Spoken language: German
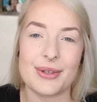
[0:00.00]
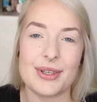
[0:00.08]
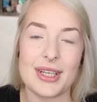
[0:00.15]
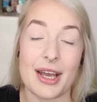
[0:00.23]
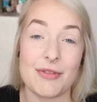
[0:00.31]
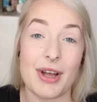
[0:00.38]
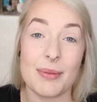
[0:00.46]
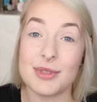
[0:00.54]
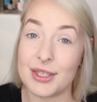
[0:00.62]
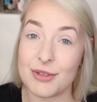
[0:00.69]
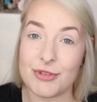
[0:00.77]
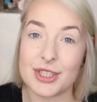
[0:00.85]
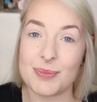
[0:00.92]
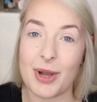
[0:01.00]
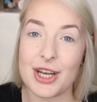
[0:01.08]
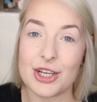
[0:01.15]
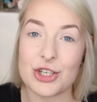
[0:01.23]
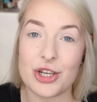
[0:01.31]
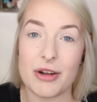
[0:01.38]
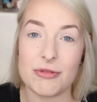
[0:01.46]
Und ja, wir haben es jedenfalls beide
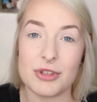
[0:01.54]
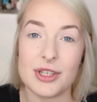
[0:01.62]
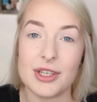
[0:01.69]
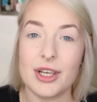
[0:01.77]
geschafft.